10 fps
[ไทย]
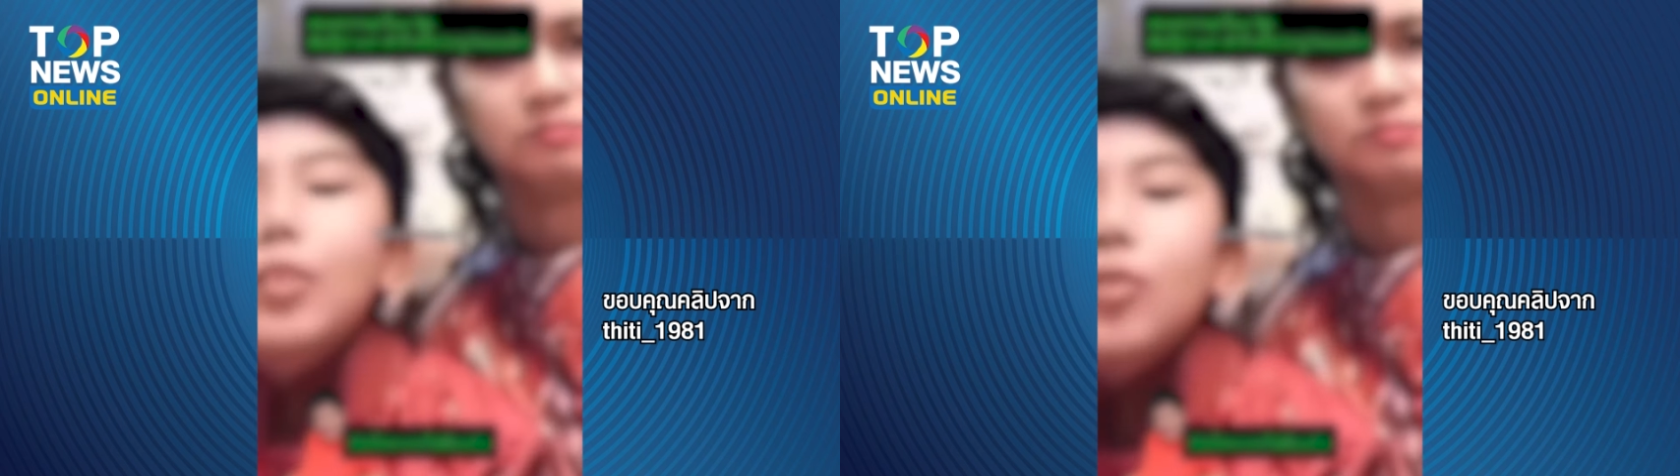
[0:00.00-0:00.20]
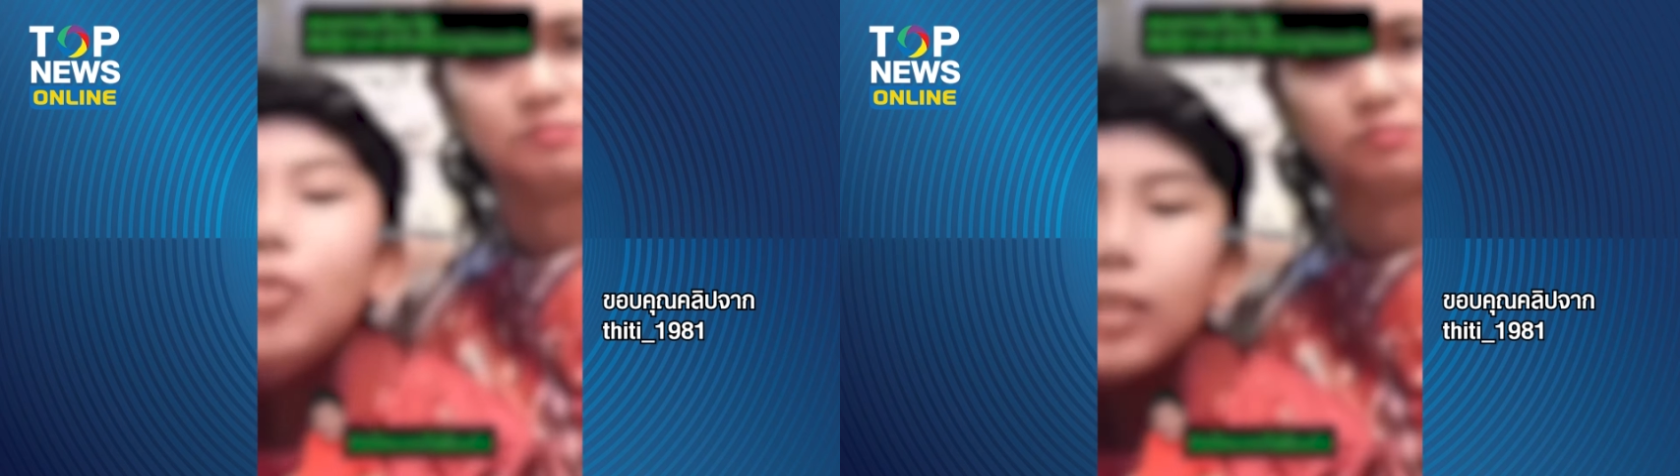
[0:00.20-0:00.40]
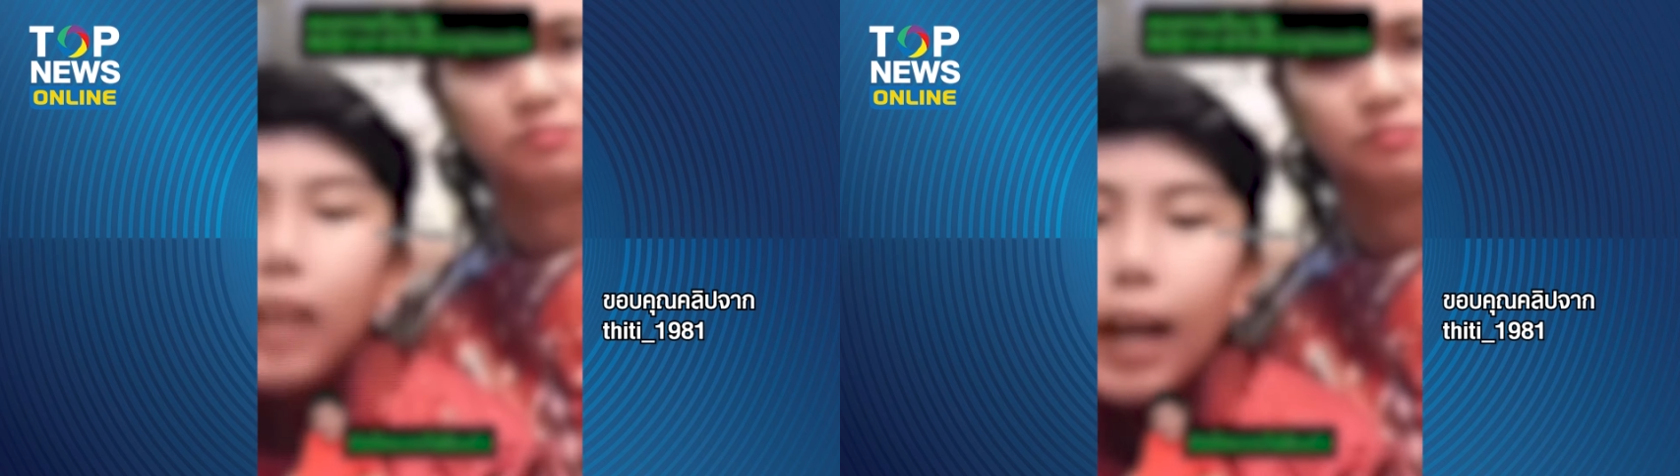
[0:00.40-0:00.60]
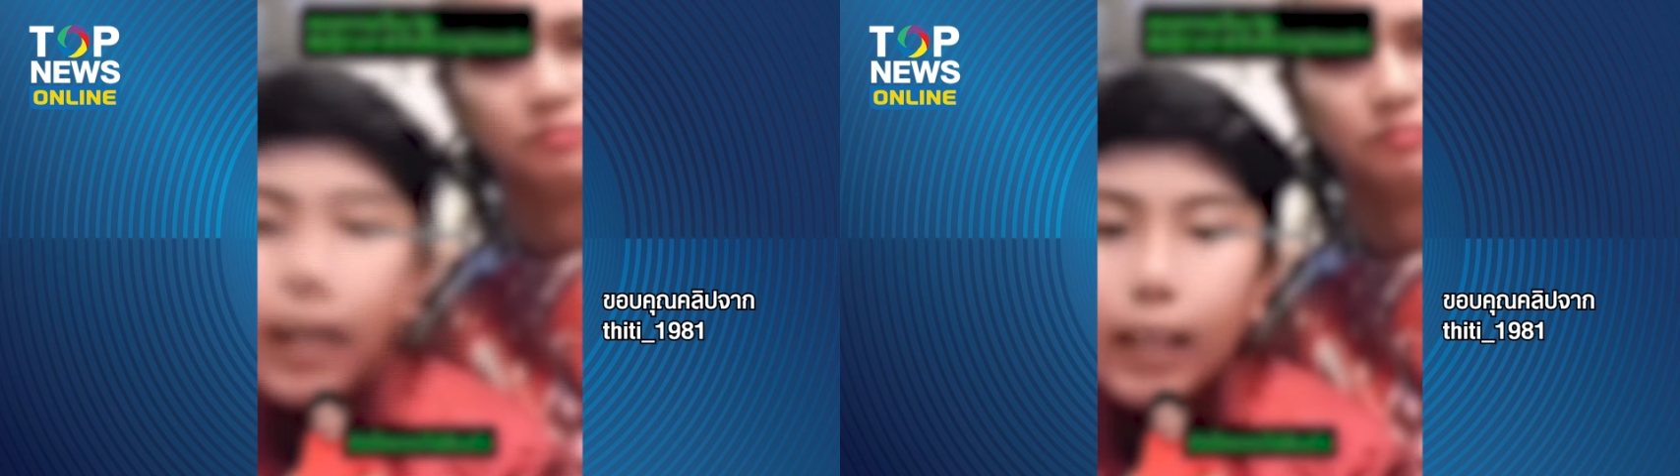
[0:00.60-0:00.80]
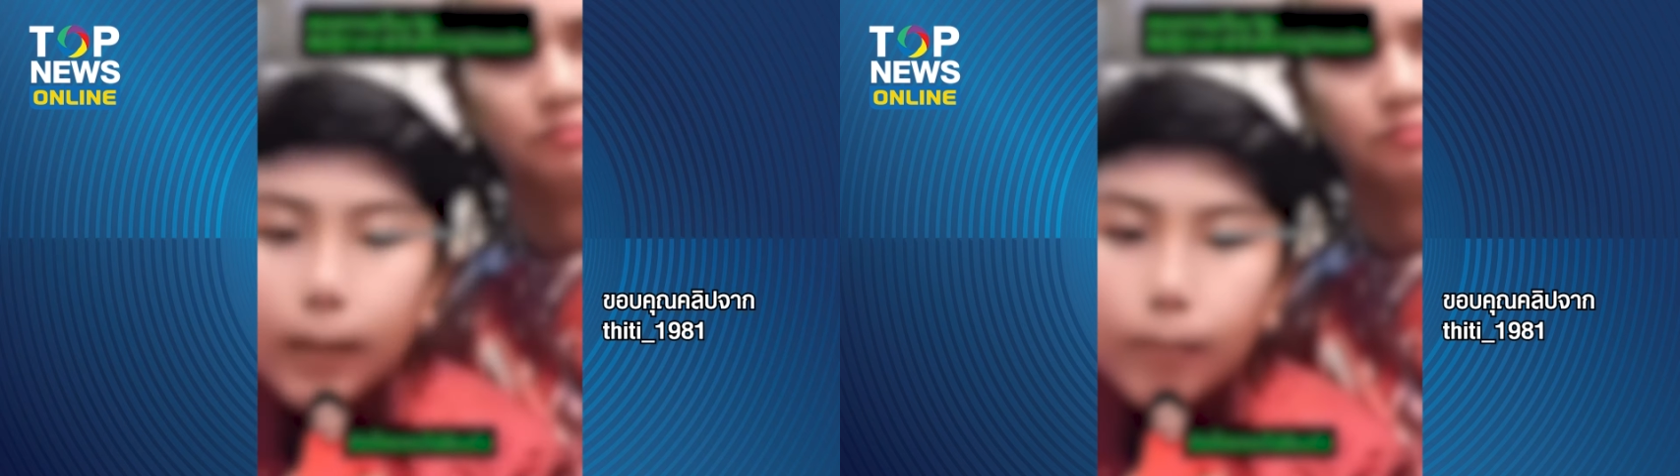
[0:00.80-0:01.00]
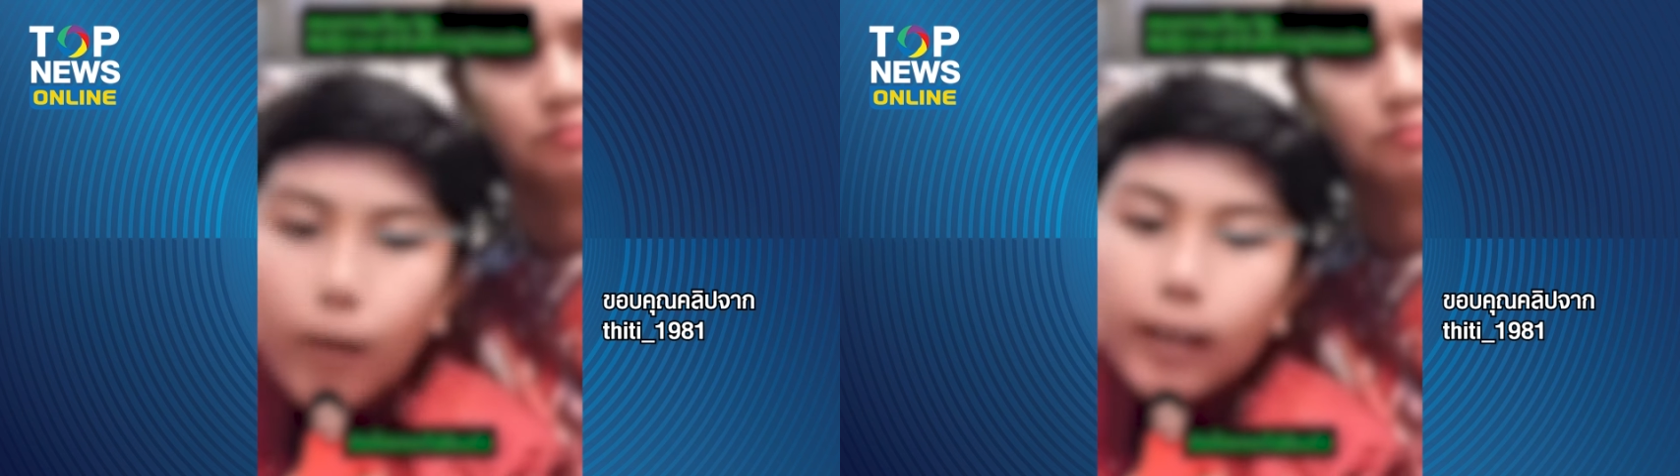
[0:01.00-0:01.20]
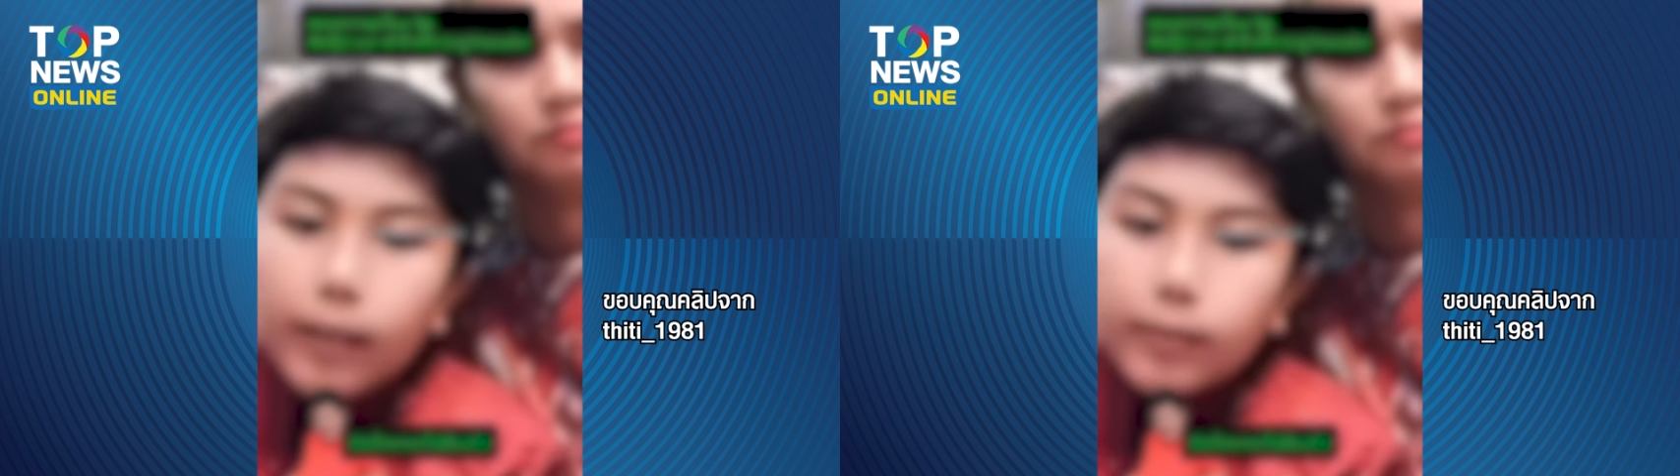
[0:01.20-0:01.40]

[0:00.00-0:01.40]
ทุกคนทายครับว่า